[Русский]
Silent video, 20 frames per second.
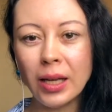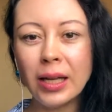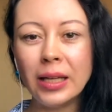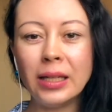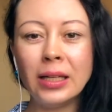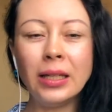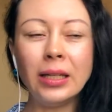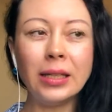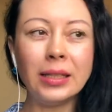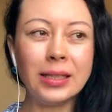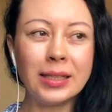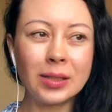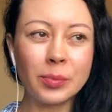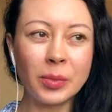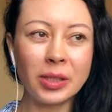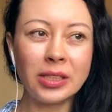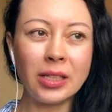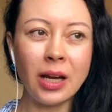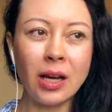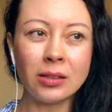И
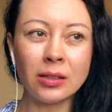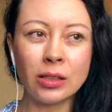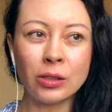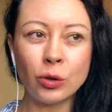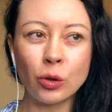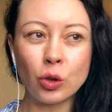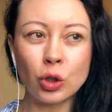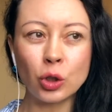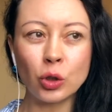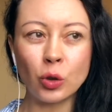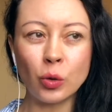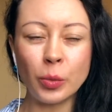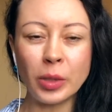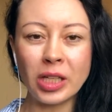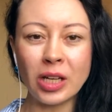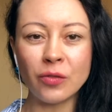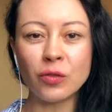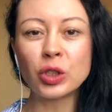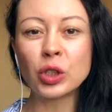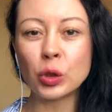несмотря на то, что у
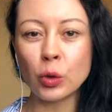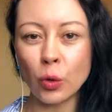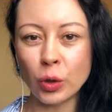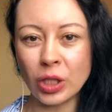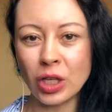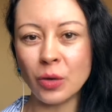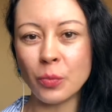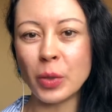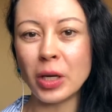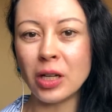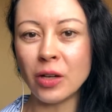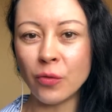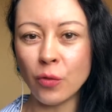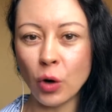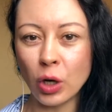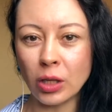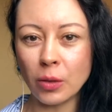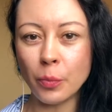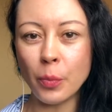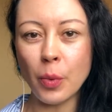меня высокий
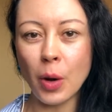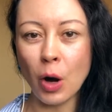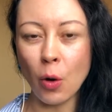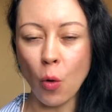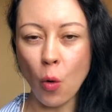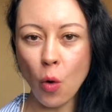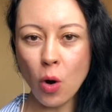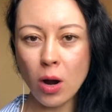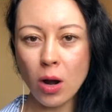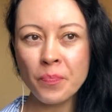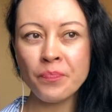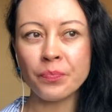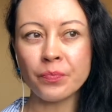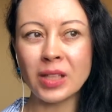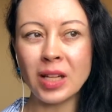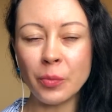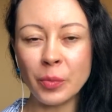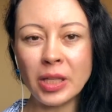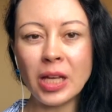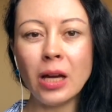болевой порог,
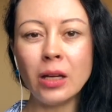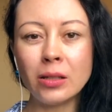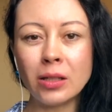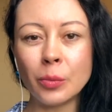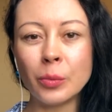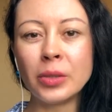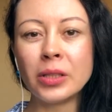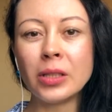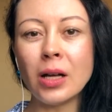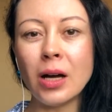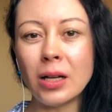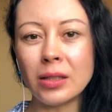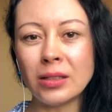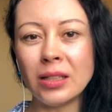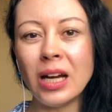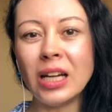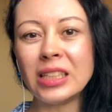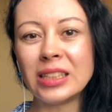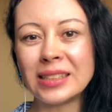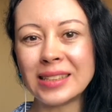для меня это была
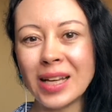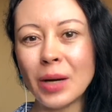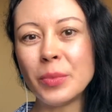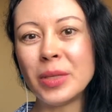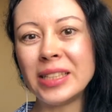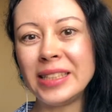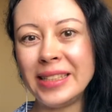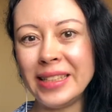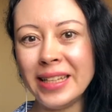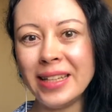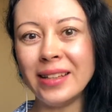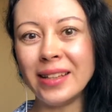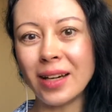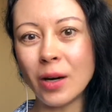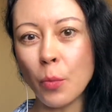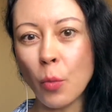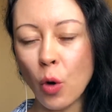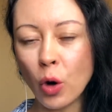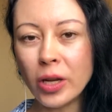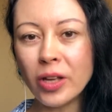одна из самых сильных
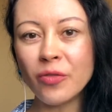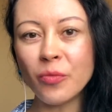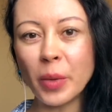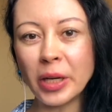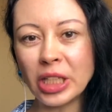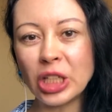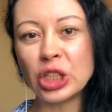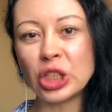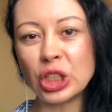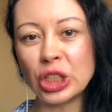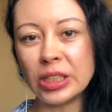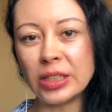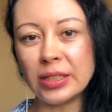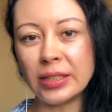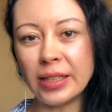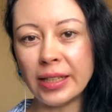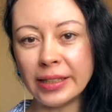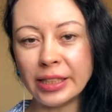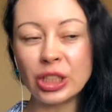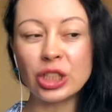болей в моей жизни.
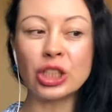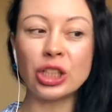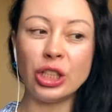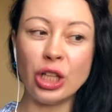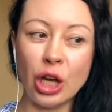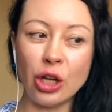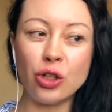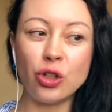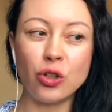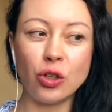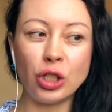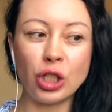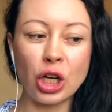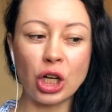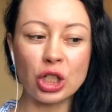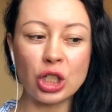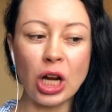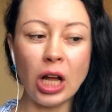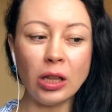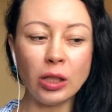Конечно, я еще не
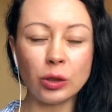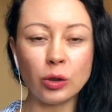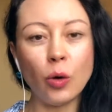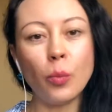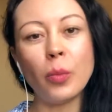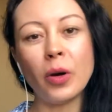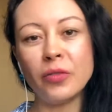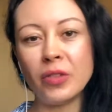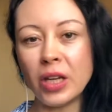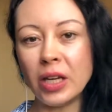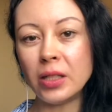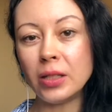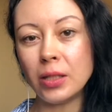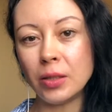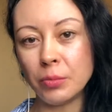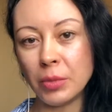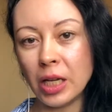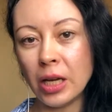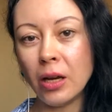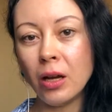рожала, но поверьте
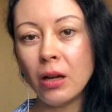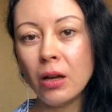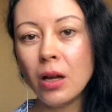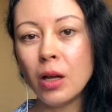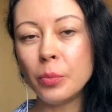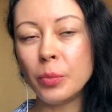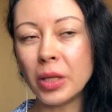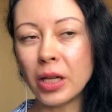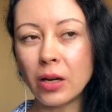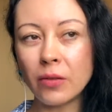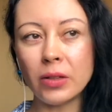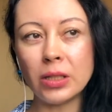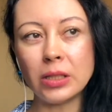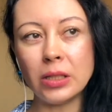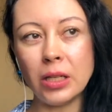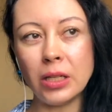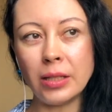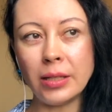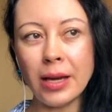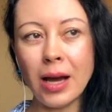мне, первые
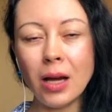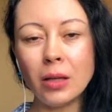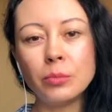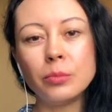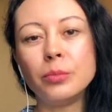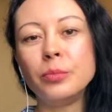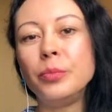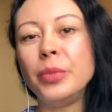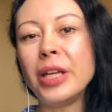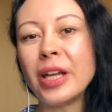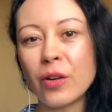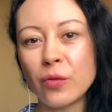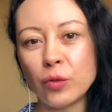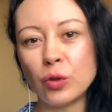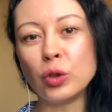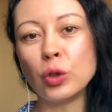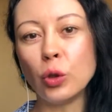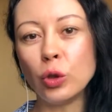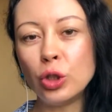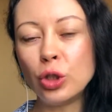три дня,
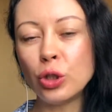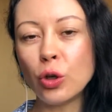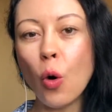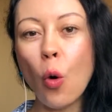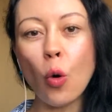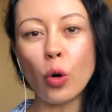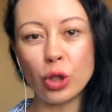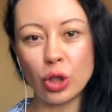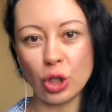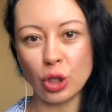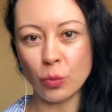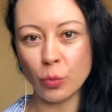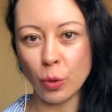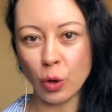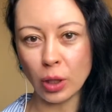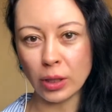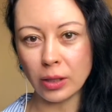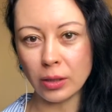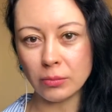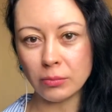первую ночь очень
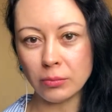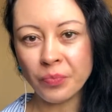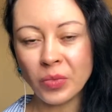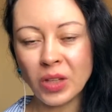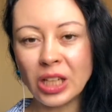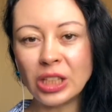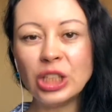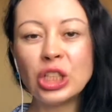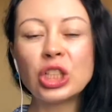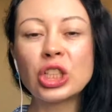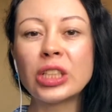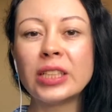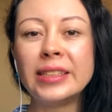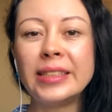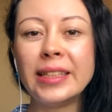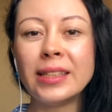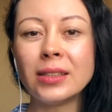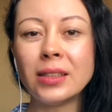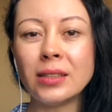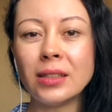больно. Конечно,
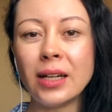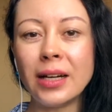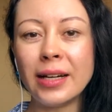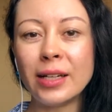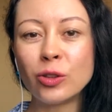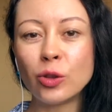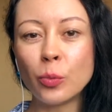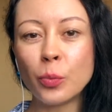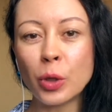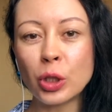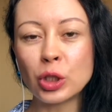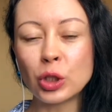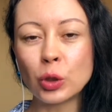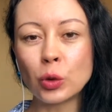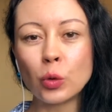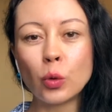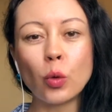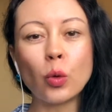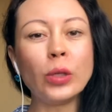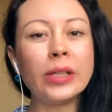делала эту
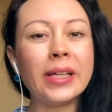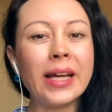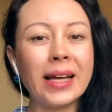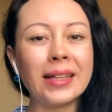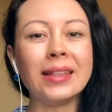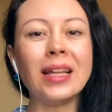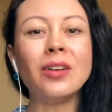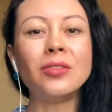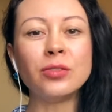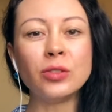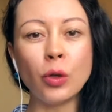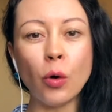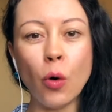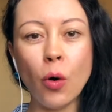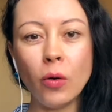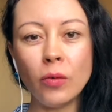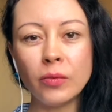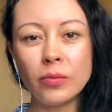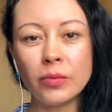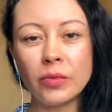процедуру я
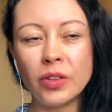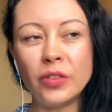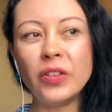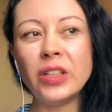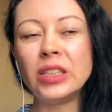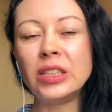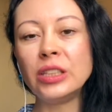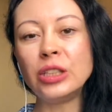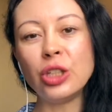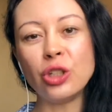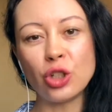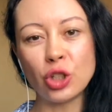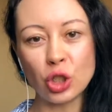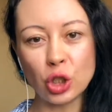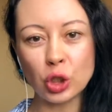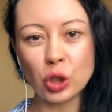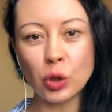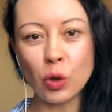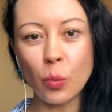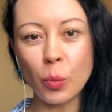давно, в
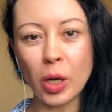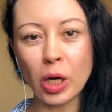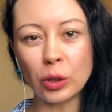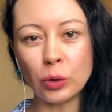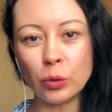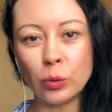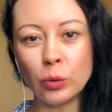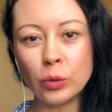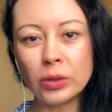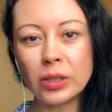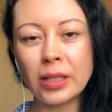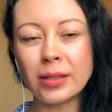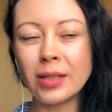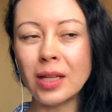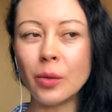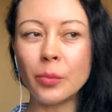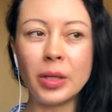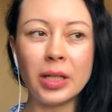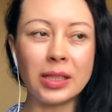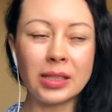2006 году,
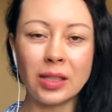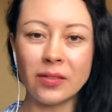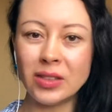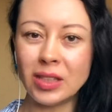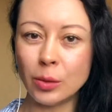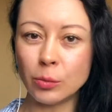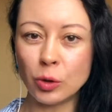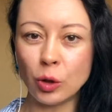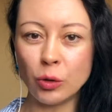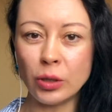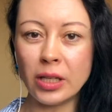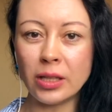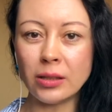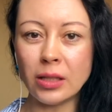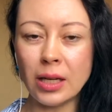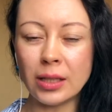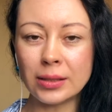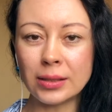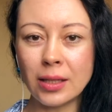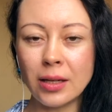тогда были совсем другие
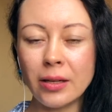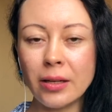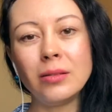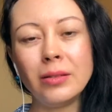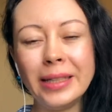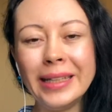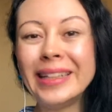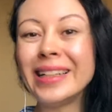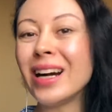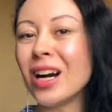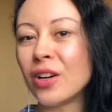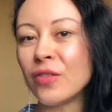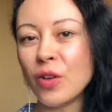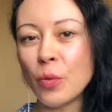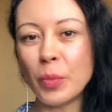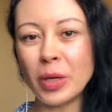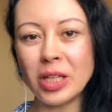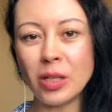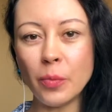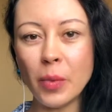лазеры. И, как вы
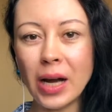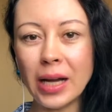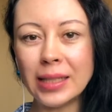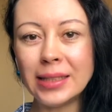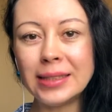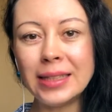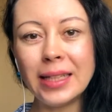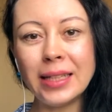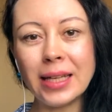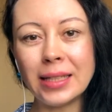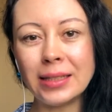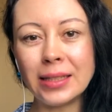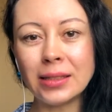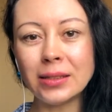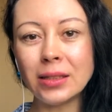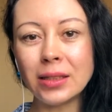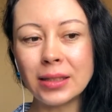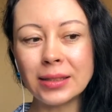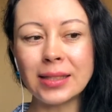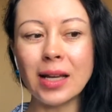понимаете, я
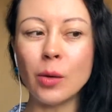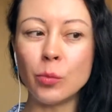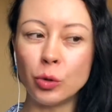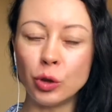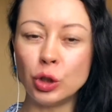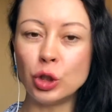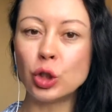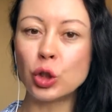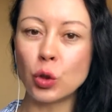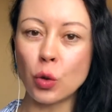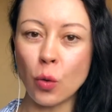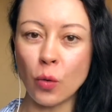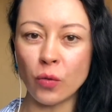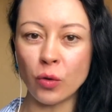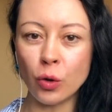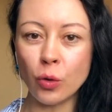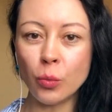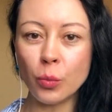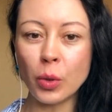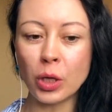делала самую
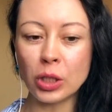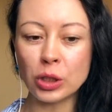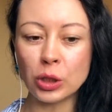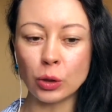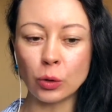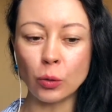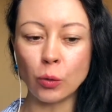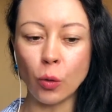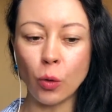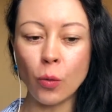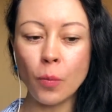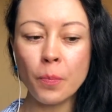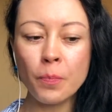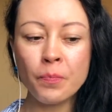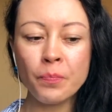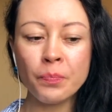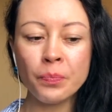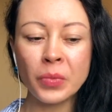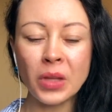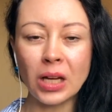дешевую процедуру,
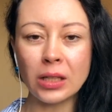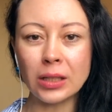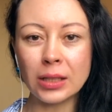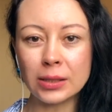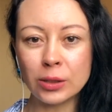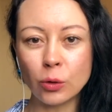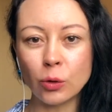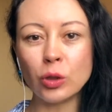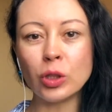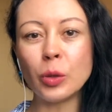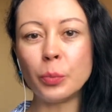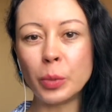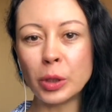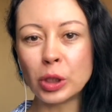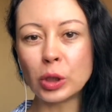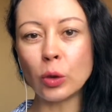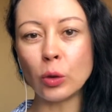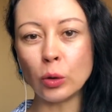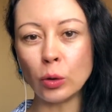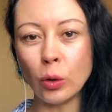она стоила
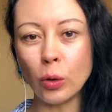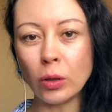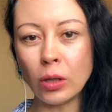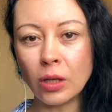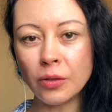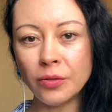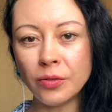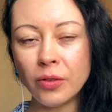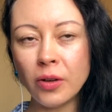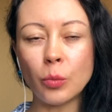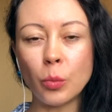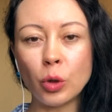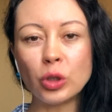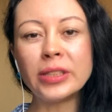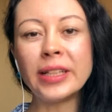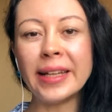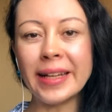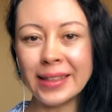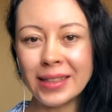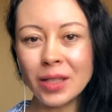500 долларов.
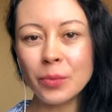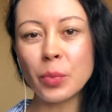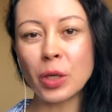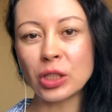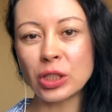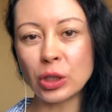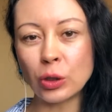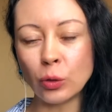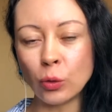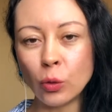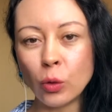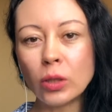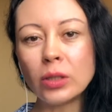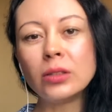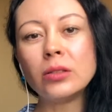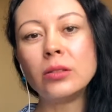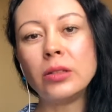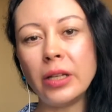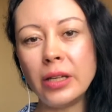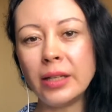После этой процедуры
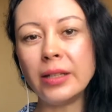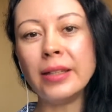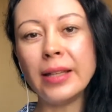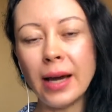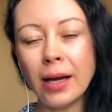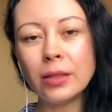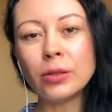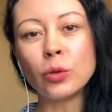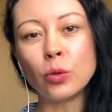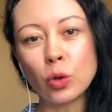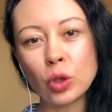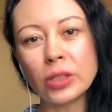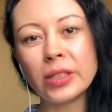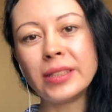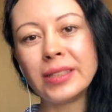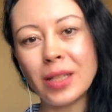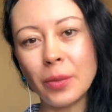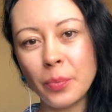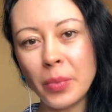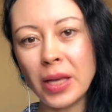три дня нужно
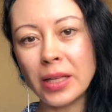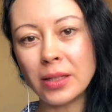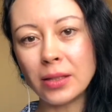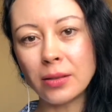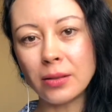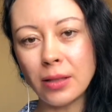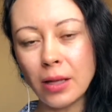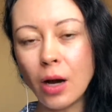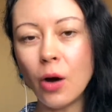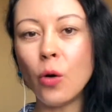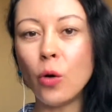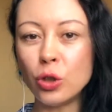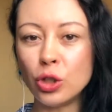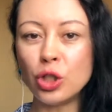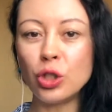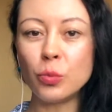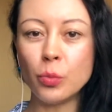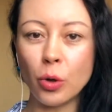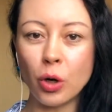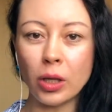терпеть, да,
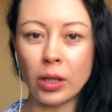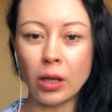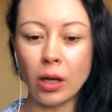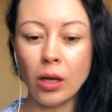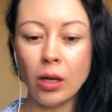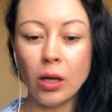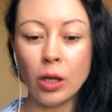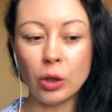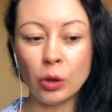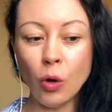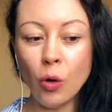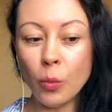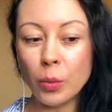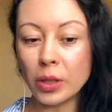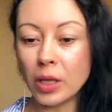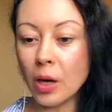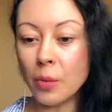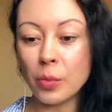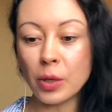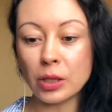очень больно. Но
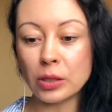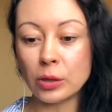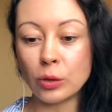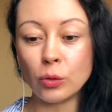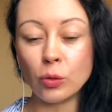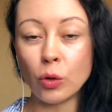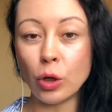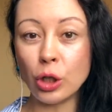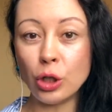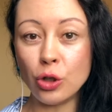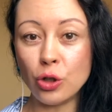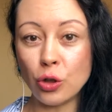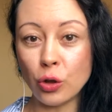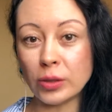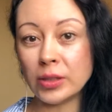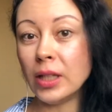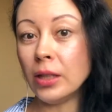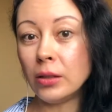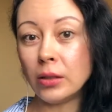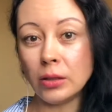была процедура еще
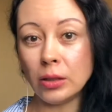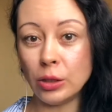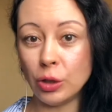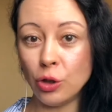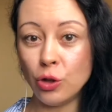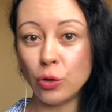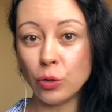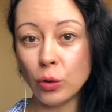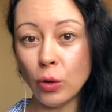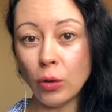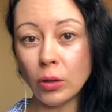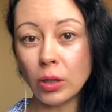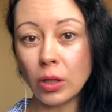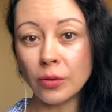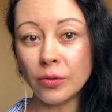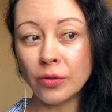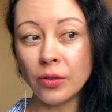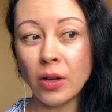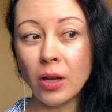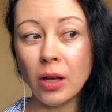за 1000
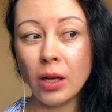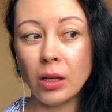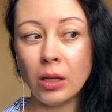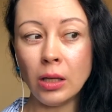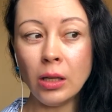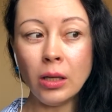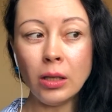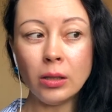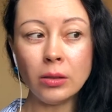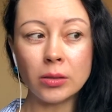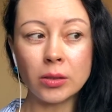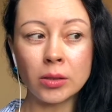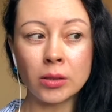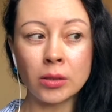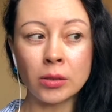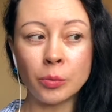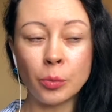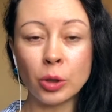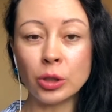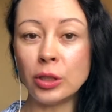долларов, и
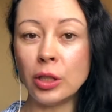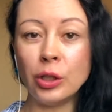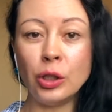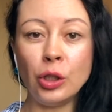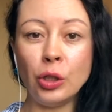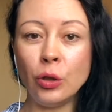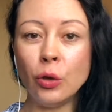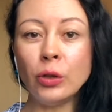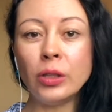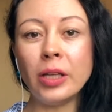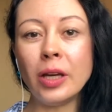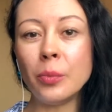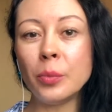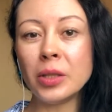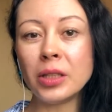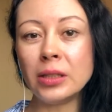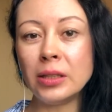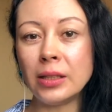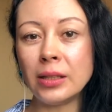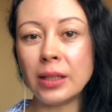э, после нее не
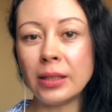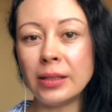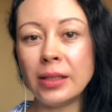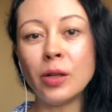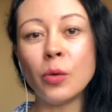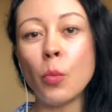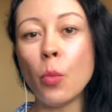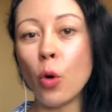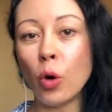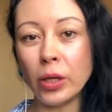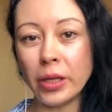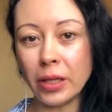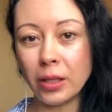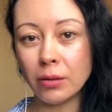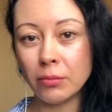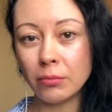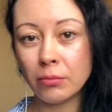было никаких болей.